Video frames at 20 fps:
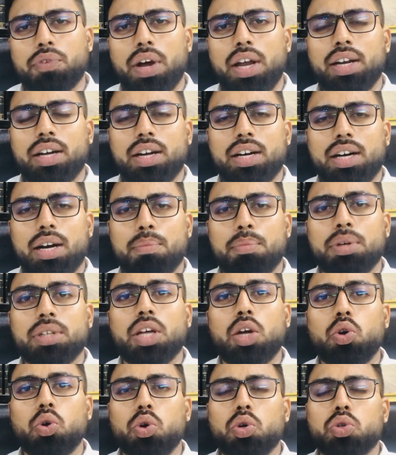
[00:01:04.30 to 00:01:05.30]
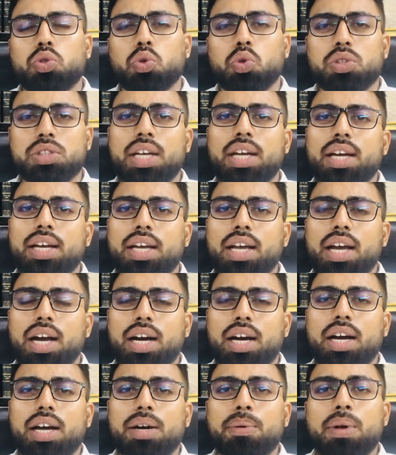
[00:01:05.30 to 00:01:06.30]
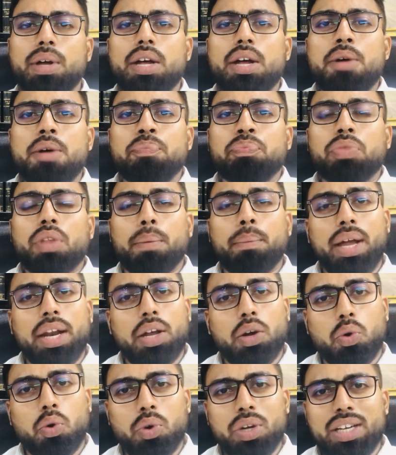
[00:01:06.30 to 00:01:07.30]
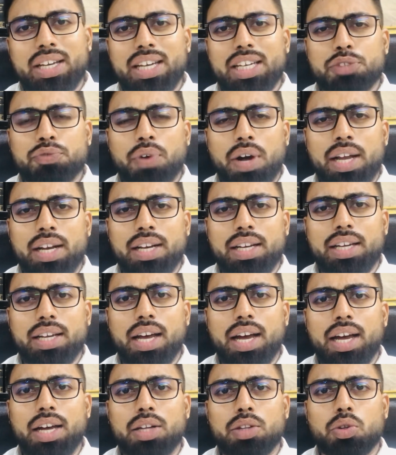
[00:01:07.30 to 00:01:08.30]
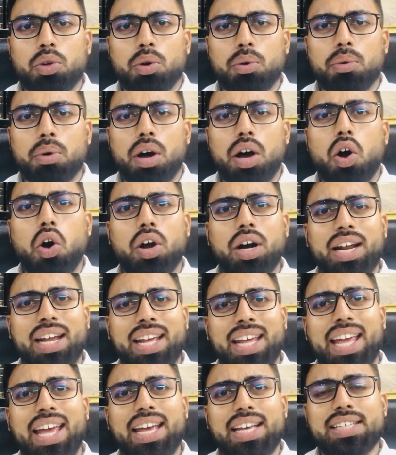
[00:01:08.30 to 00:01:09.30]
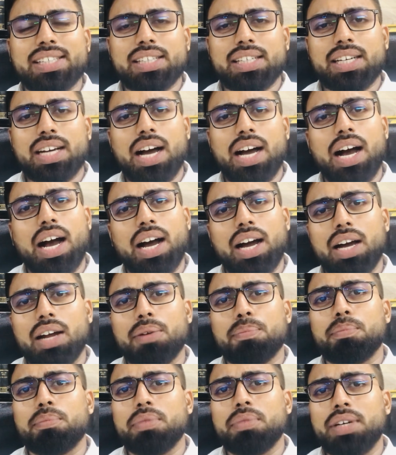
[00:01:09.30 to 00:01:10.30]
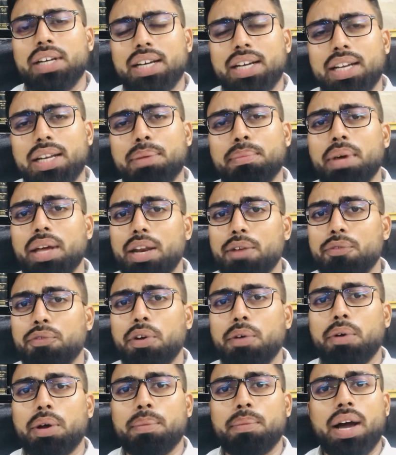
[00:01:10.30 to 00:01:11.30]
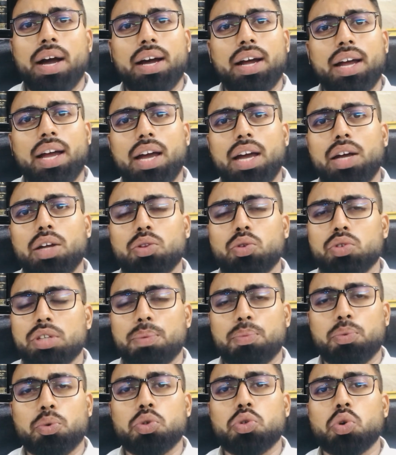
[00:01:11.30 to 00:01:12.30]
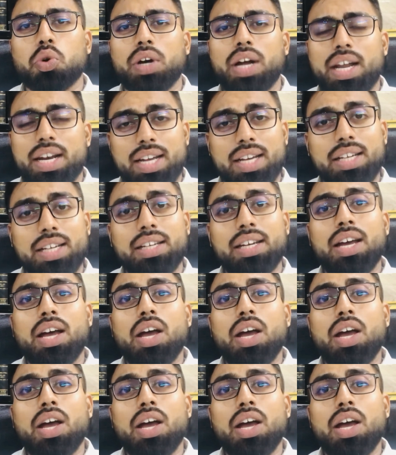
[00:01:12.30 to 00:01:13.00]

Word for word: फाइल करना पड़ता है लोग सोचते हैं कि अगर मैंने कोई केस फाइल किया है तो और केस का अगर डिक्री मेरे फेवर में आ गया है तो सब कुछ हो गया नहीं